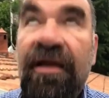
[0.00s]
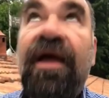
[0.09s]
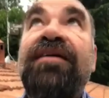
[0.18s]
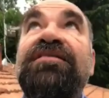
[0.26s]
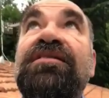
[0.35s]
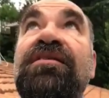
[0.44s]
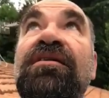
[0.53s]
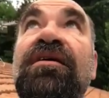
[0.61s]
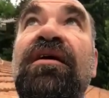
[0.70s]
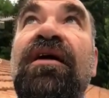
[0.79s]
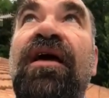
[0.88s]
Eh sì,
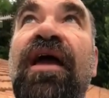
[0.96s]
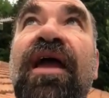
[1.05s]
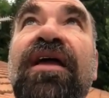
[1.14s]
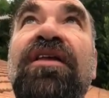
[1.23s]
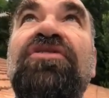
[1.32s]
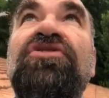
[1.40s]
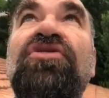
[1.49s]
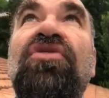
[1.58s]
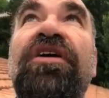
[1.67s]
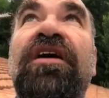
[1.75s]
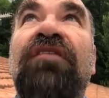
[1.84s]
è il
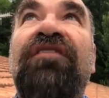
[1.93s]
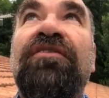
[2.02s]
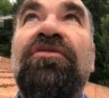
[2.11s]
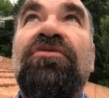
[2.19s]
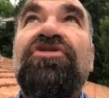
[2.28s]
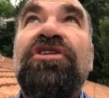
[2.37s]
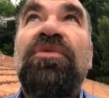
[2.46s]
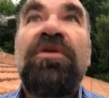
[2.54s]
sole che l'ha fatto così,